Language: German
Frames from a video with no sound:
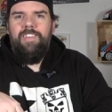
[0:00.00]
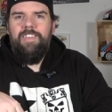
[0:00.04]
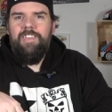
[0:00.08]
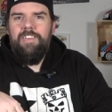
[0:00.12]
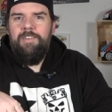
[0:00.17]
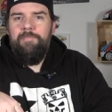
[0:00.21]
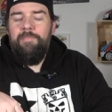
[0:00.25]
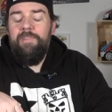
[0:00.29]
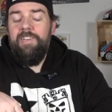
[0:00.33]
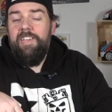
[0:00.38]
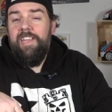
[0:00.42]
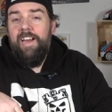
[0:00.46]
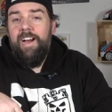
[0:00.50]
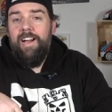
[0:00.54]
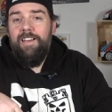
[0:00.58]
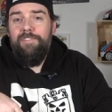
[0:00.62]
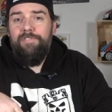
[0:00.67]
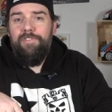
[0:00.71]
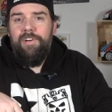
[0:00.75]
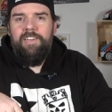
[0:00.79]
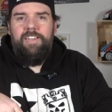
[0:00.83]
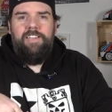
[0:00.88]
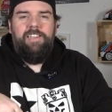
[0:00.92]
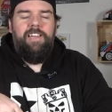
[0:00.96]
im
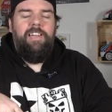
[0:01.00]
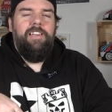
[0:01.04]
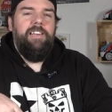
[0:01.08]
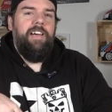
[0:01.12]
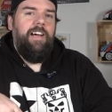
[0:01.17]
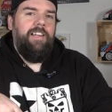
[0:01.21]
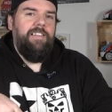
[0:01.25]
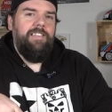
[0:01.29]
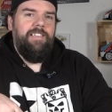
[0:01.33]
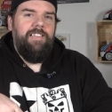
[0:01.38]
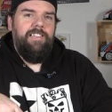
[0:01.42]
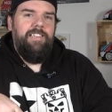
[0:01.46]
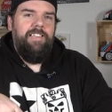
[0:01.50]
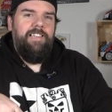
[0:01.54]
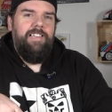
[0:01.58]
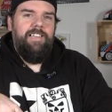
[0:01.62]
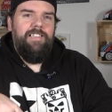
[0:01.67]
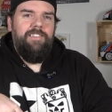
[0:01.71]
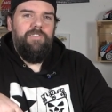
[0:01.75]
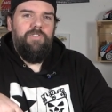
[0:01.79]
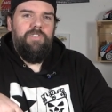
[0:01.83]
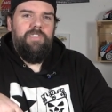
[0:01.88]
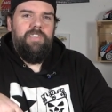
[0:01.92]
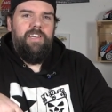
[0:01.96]
Idealfall an eine andere
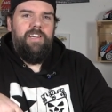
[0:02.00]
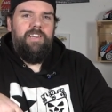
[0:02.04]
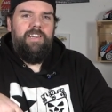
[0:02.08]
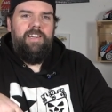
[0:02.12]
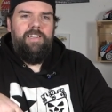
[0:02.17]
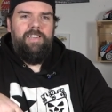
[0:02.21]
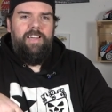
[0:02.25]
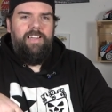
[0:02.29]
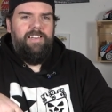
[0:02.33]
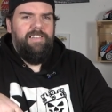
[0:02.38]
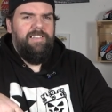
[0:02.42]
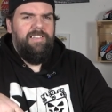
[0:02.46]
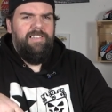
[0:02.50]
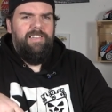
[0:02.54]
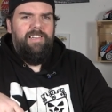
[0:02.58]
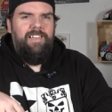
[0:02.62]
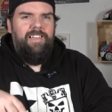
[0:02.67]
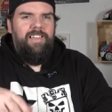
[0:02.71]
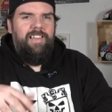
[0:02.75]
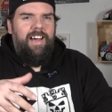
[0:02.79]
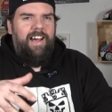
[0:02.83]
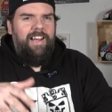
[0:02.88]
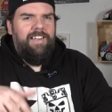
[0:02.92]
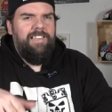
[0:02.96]
Liga sozusagen, an eine
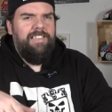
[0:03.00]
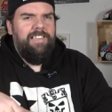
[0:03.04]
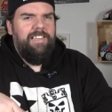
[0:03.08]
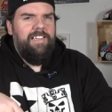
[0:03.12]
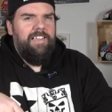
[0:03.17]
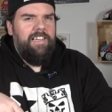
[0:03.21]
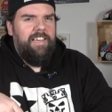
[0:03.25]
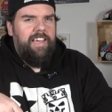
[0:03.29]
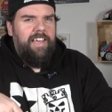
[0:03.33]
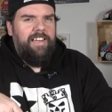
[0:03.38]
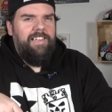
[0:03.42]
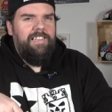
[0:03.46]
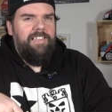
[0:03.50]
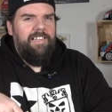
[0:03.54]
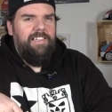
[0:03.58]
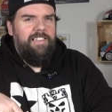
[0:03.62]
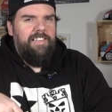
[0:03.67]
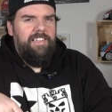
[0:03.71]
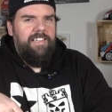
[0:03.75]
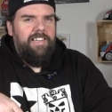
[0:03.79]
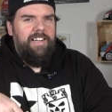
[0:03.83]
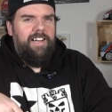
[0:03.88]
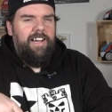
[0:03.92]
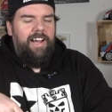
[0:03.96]
andere
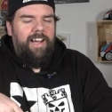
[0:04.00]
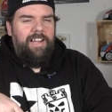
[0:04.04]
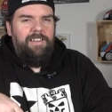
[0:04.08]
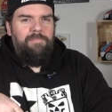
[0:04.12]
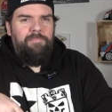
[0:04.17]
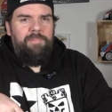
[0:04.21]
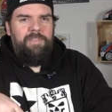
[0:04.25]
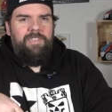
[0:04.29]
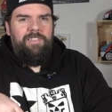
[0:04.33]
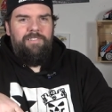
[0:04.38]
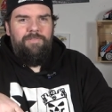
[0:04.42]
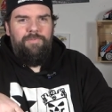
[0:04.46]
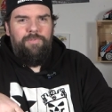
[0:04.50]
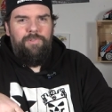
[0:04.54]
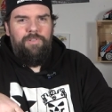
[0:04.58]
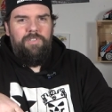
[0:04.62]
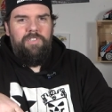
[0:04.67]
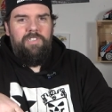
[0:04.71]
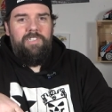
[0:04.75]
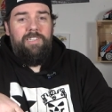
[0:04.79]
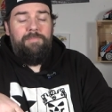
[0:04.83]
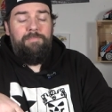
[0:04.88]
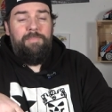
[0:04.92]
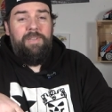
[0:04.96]
Rennliga anbinden
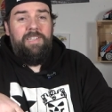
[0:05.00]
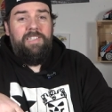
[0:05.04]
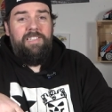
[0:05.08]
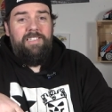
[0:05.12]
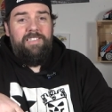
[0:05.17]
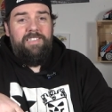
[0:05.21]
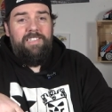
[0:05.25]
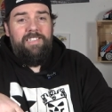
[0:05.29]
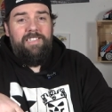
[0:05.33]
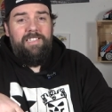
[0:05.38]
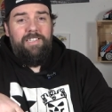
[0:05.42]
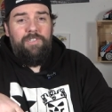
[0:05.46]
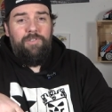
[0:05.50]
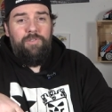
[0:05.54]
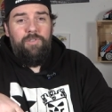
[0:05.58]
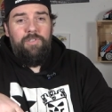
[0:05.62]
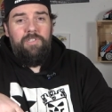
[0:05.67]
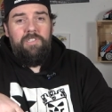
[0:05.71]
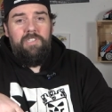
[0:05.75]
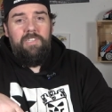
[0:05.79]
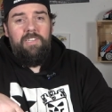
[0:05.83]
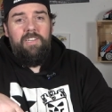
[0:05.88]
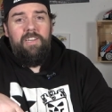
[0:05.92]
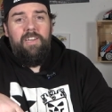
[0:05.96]
würde. Da bietet sich
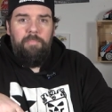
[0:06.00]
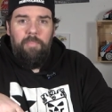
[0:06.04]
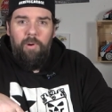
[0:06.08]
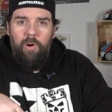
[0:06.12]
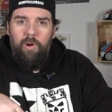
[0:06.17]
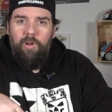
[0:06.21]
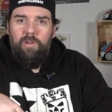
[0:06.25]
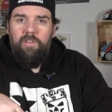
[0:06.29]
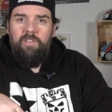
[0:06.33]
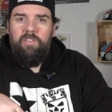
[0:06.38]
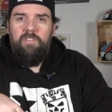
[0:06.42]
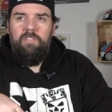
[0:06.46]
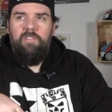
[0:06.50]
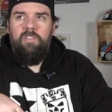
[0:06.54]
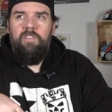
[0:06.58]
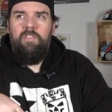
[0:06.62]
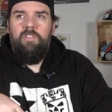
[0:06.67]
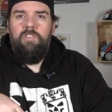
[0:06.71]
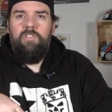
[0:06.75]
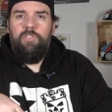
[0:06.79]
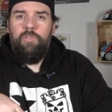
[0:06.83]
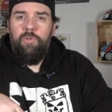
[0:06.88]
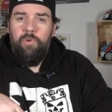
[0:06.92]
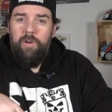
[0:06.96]
natürlich die Berlin
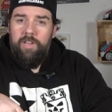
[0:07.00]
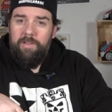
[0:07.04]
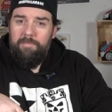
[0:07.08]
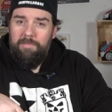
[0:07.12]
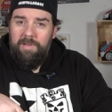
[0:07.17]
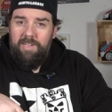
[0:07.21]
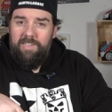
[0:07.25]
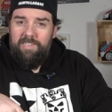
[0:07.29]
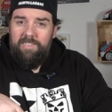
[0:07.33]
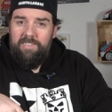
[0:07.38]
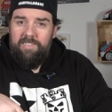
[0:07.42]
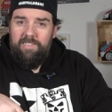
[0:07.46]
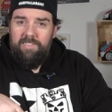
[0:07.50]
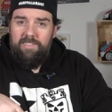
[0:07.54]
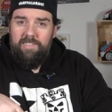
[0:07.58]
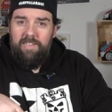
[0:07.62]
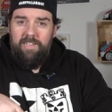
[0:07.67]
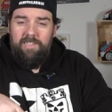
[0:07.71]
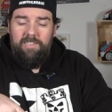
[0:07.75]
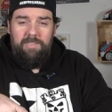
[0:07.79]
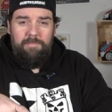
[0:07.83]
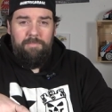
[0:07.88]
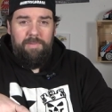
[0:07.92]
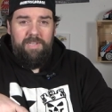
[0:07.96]
Touring Masters
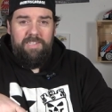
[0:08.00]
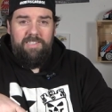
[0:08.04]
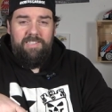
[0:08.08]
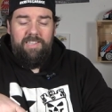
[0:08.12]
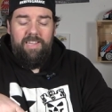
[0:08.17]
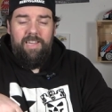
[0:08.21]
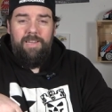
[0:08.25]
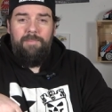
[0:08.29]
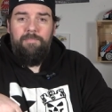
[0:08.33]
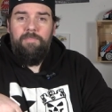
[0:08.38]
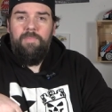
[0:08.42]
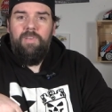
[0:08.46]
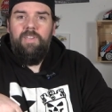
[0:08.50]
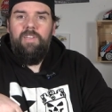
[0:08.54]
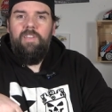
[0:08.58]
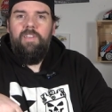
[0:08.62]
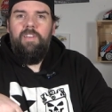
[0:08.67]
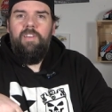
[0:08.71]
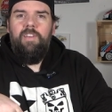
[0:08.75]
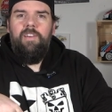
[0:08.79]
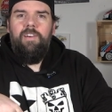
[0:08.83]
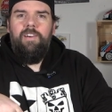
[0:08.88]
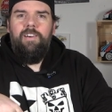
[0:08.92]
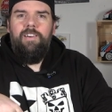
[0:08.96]
an, die BTM.
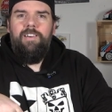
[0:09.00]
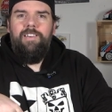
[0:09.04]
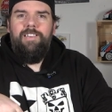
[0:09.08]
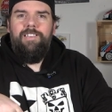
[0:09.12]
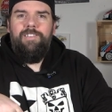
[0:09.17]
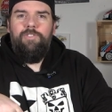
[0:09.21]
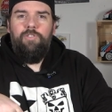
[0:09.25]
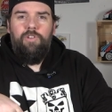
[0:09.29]
Äh,